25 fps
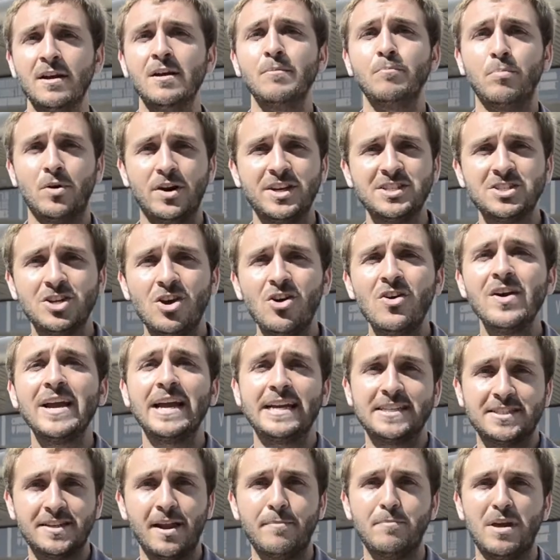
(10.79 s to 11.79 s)
Por eso,
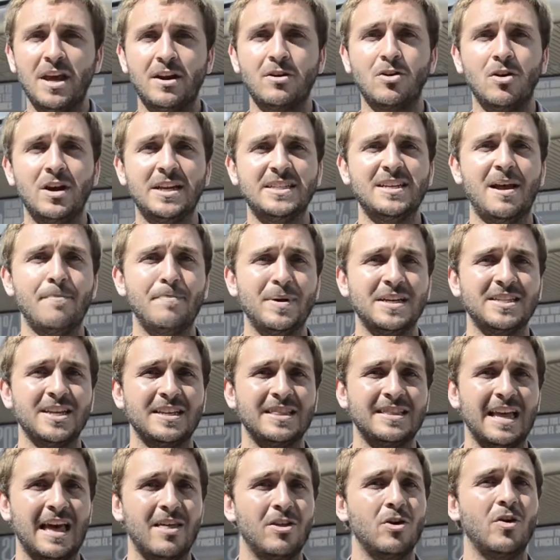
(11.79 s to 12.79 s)
este miércoles ha
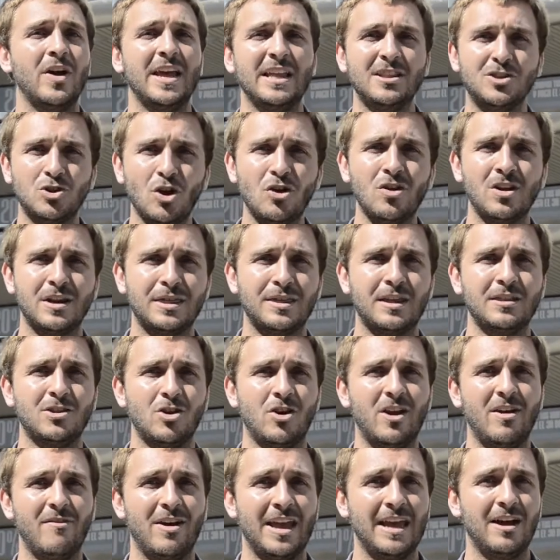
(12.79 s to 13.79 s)
presentado en todo el
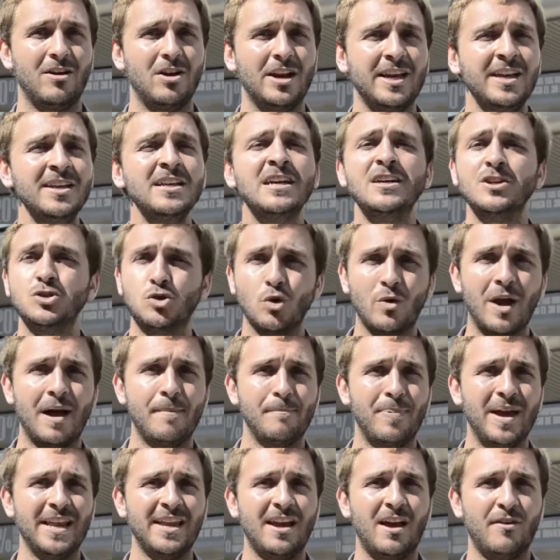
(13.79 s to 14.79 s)
centro de Valladolid su
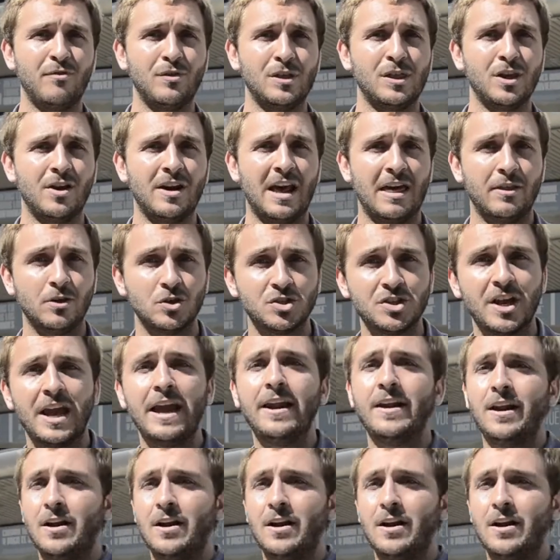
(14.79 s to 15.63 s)
campaña de aficionados en